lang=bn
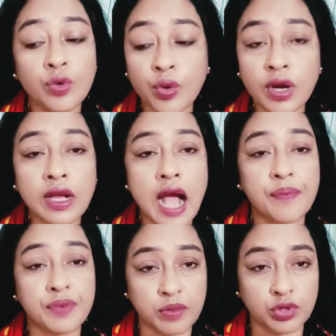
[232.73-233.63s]
ওর
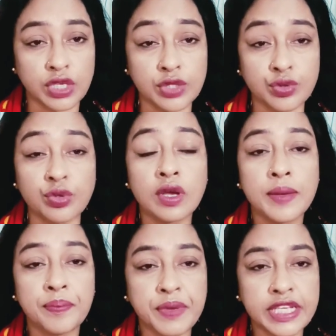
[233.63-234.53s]
আপনার মতো কিছু
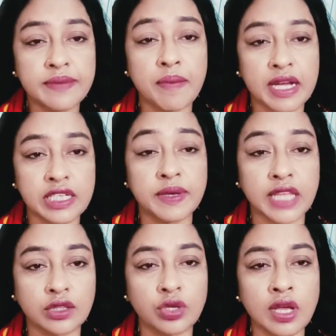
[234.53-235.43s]
পিসিমা মাসিমা
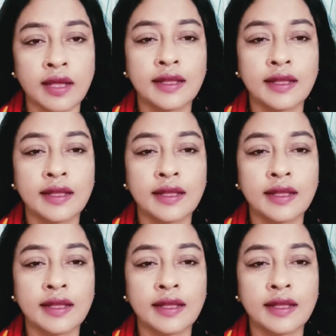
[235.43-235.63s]
থাকতো না